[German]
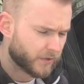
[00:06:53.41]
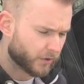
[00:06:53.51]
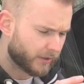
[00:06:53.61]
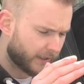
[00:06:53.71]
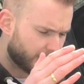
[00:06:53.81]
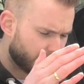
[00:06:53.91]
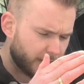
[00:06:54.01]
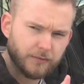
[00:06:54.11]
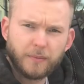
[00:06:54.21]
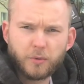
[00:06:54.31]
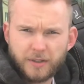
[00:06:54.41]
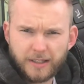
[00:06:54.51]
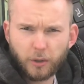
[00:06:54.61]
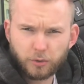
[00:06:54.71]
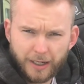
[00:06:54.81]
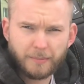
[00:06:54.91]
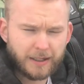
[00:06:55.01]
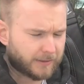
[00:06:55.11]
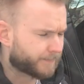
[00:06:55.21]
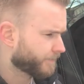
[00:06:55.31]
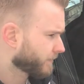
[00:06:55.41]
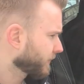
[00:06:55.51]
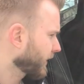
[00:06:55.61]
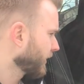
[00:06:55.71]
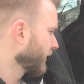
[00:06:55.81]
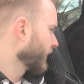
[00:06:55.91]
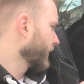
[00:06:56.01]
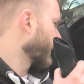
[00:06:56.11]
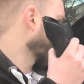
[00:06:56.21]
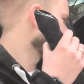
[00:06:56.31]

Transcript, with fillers: sondern wir müssen das Auto anmachen. Da